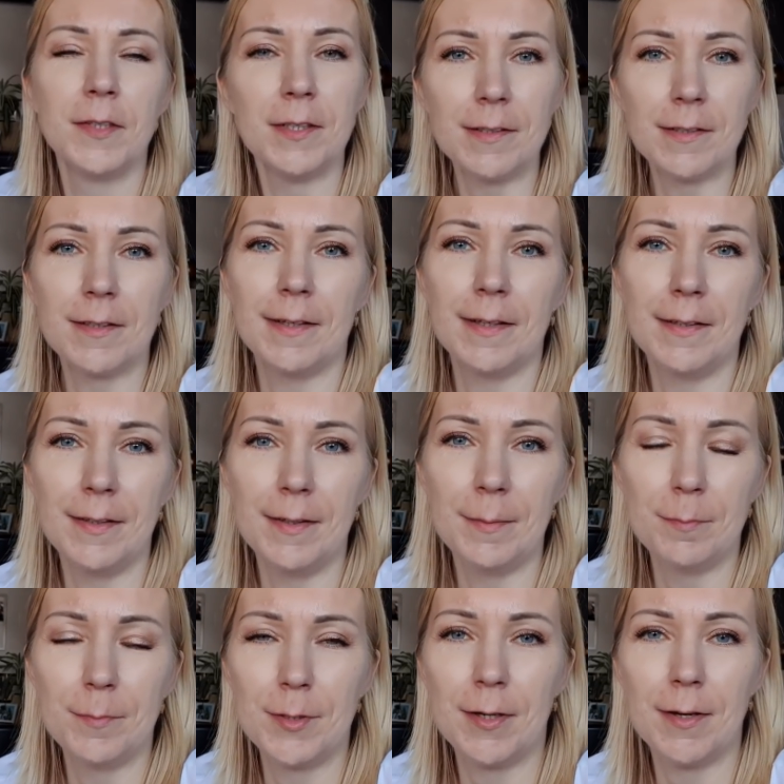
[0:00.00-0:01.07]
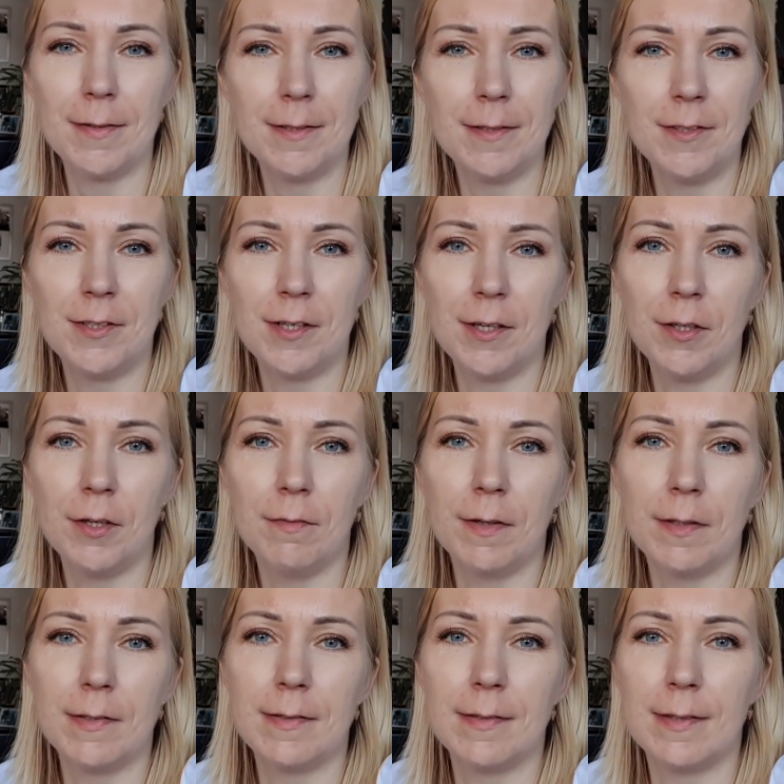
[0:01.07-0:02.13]
Cześć kochani, przychodzę dzisiaj do
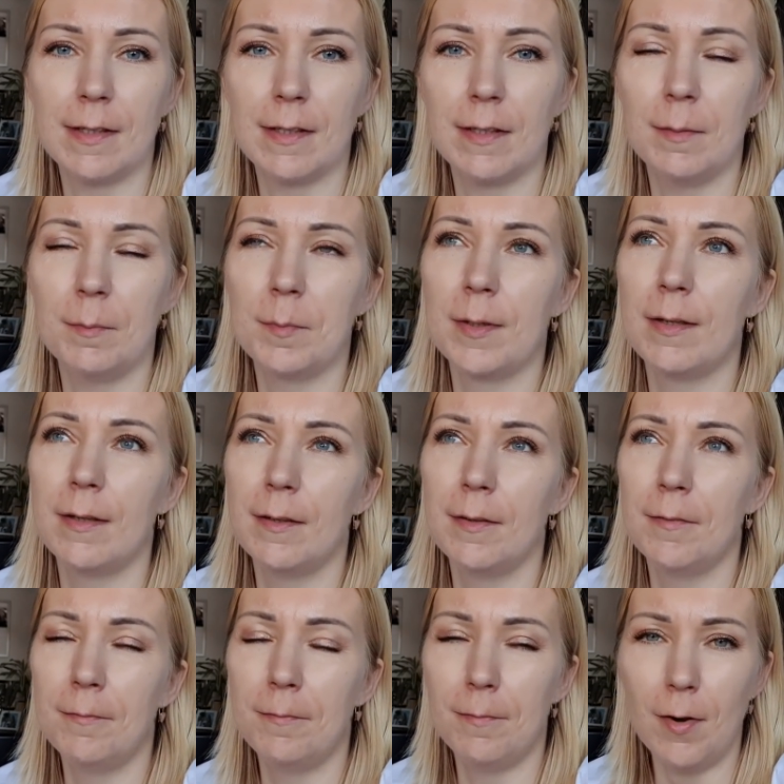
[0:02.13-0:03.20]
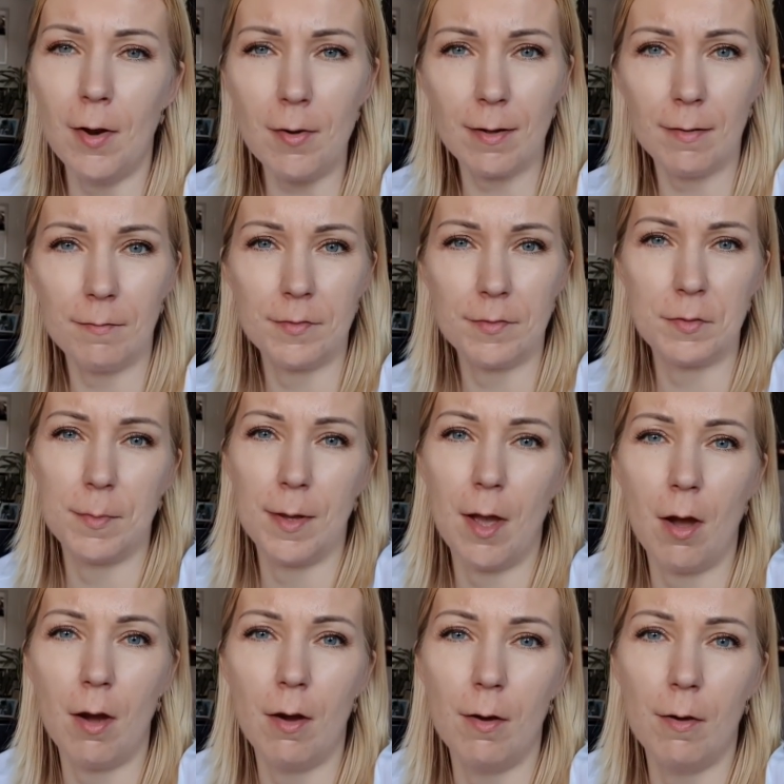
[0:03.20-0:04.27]
Was z takim e, vlogiem w sumie
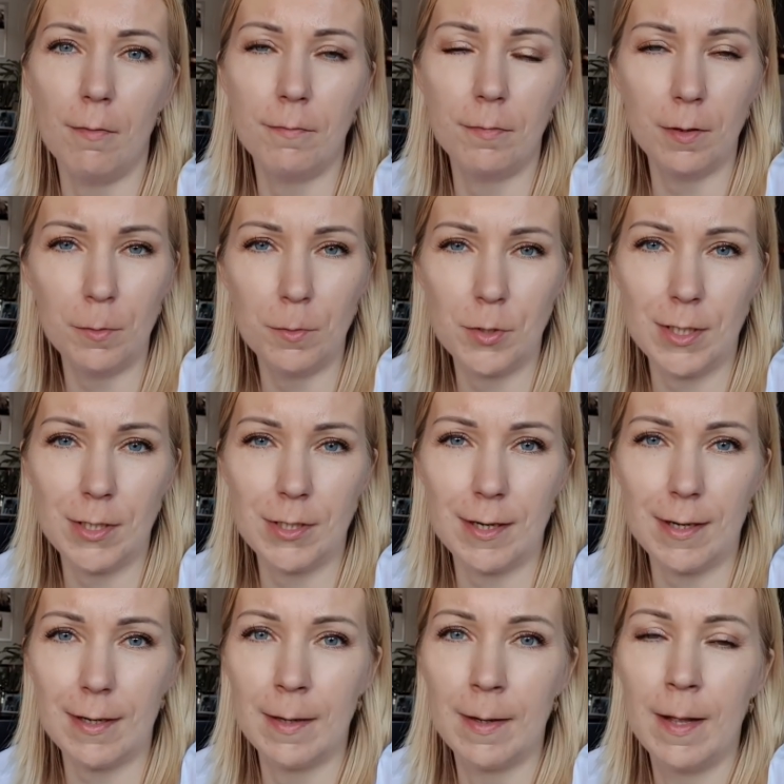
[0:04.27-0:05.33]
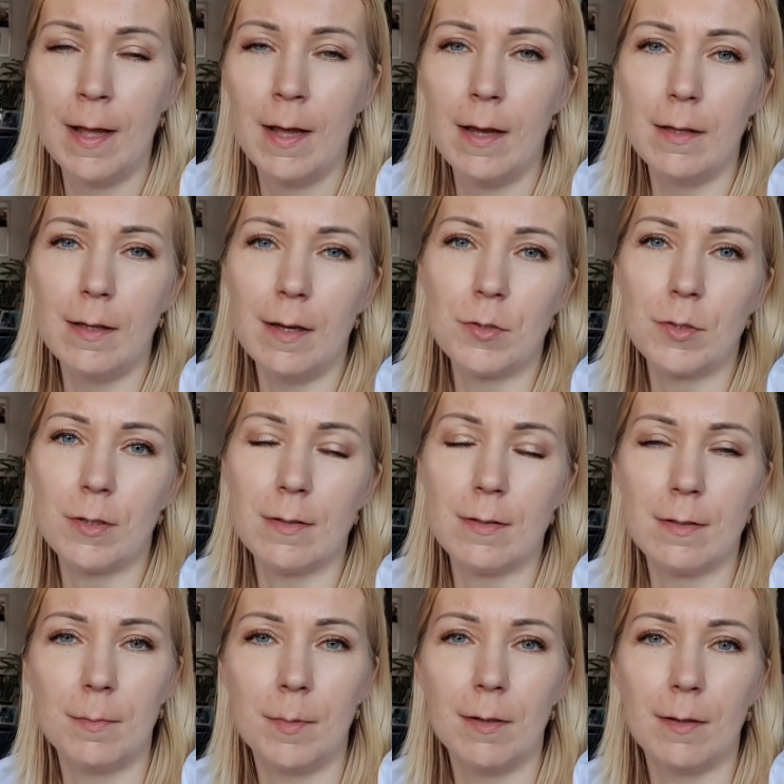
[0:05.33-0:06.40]
o wielu rzeczach. Ja już od
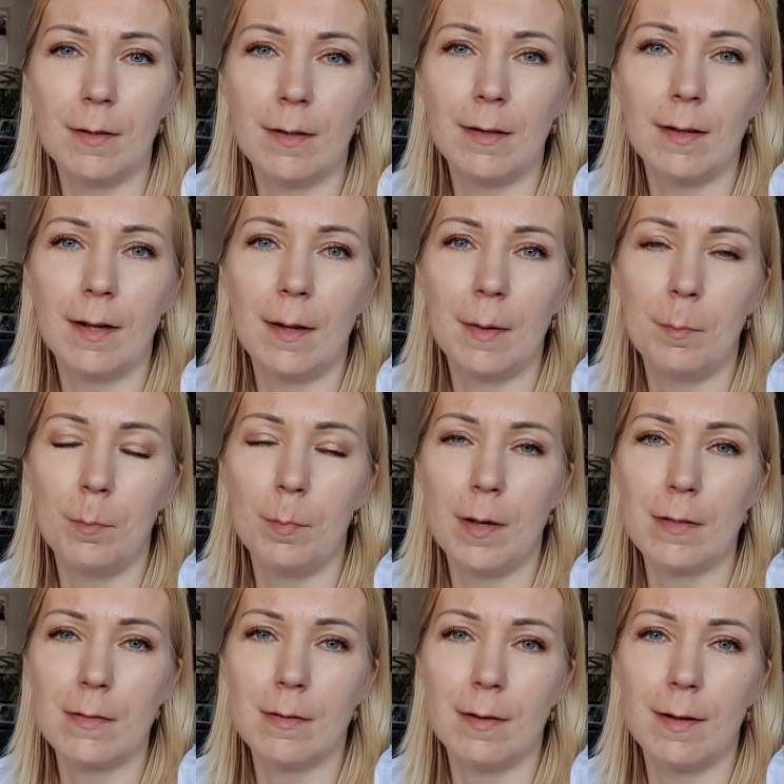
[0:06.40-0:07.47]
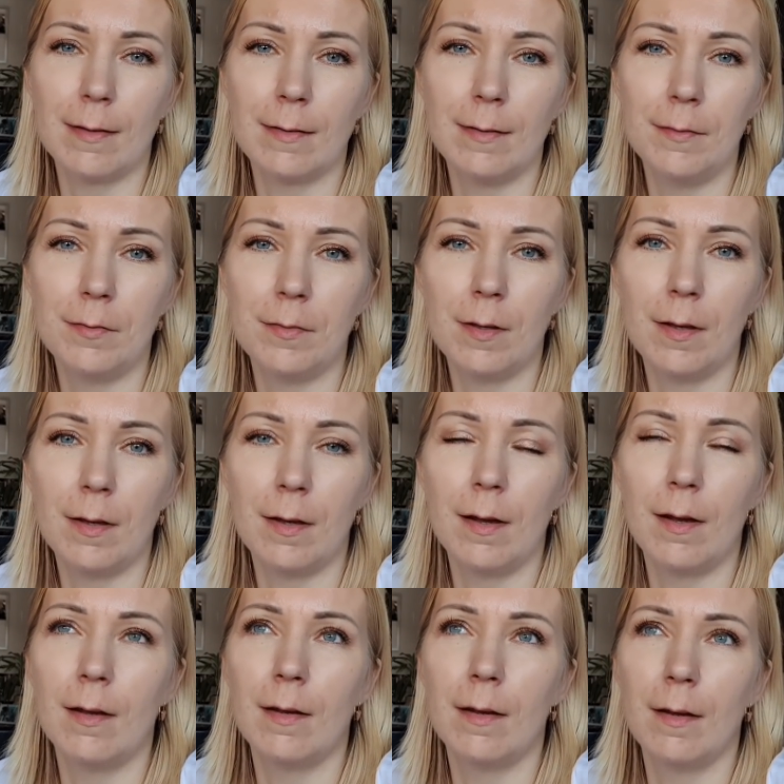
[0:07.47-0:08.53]
samego rana bardzo aktywnie
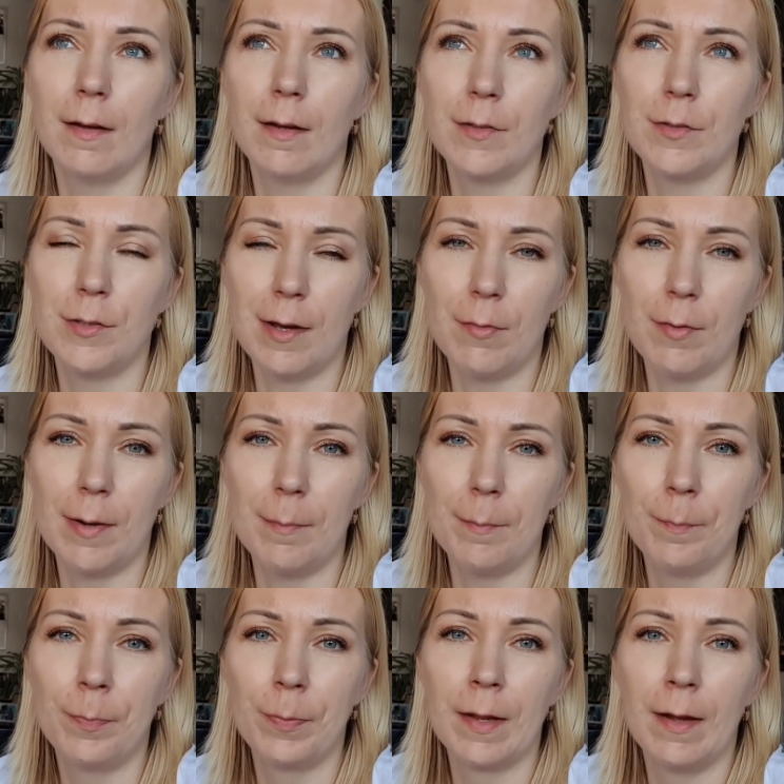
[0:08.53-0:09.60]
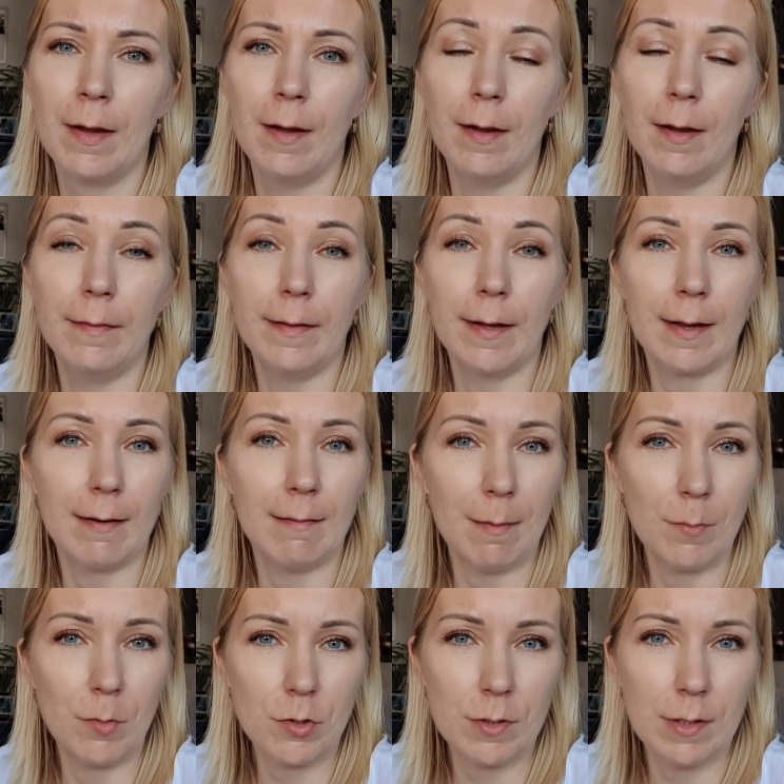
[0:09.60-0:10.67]
e, działam. E, nagrałam
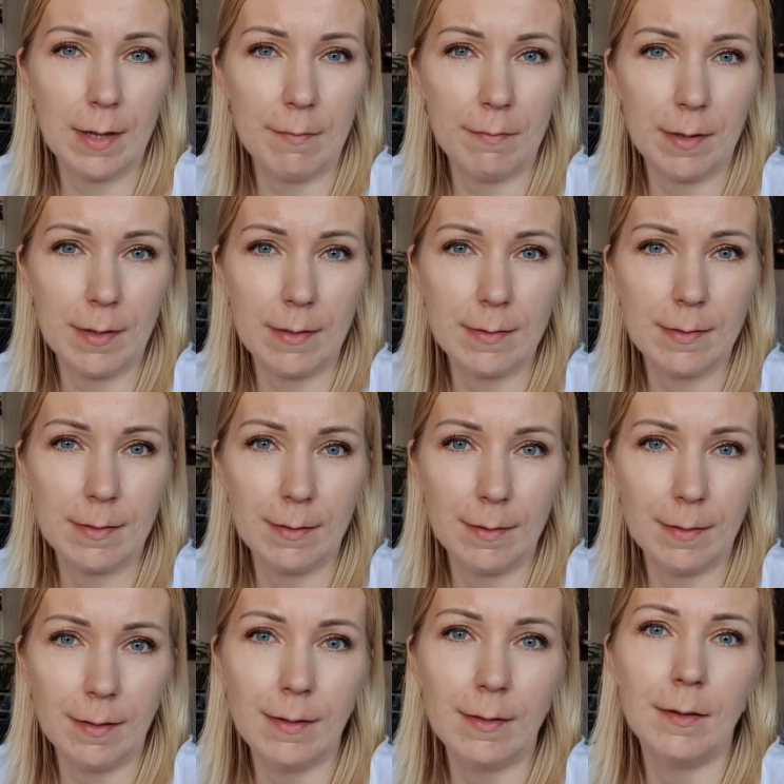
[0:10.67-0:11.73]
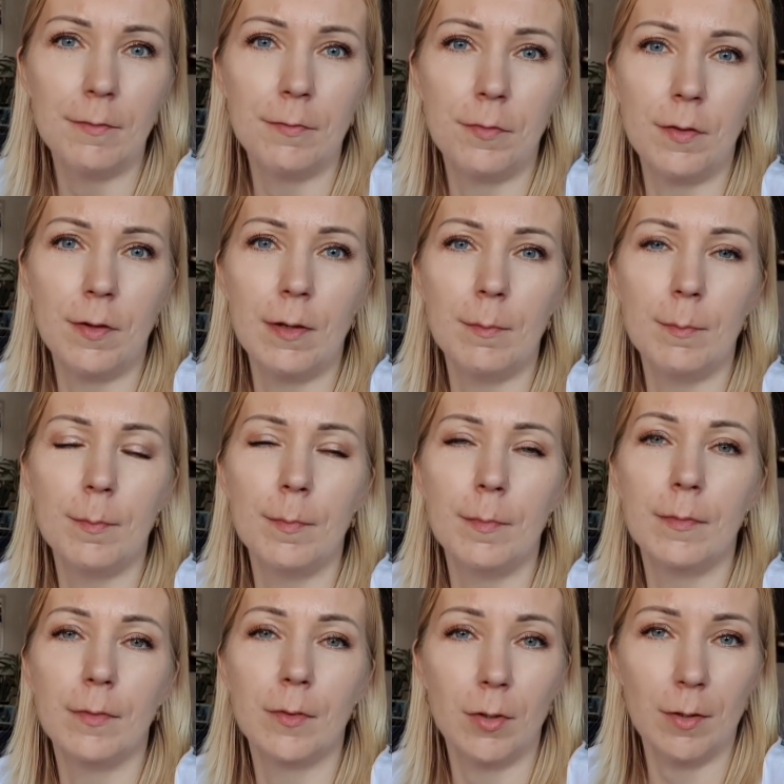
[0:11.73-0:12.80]
już dla Was jeden
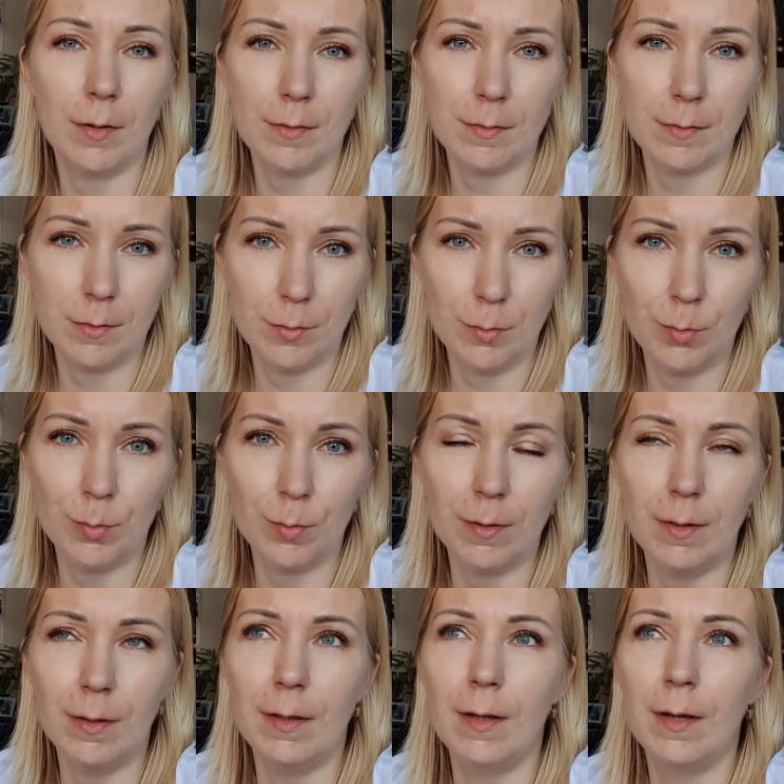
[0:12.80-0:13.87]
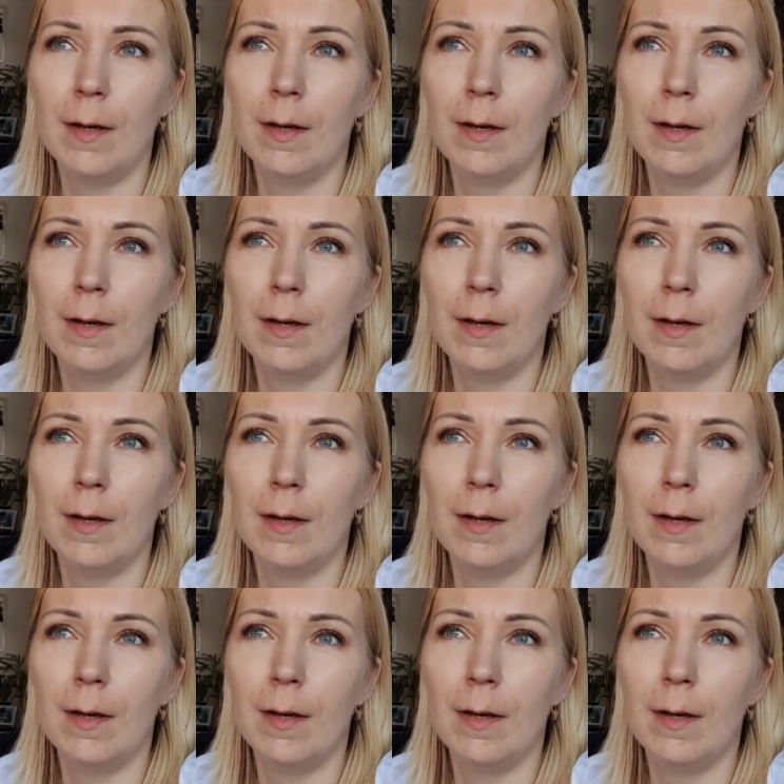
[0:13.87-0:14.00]
film, to jest drugi.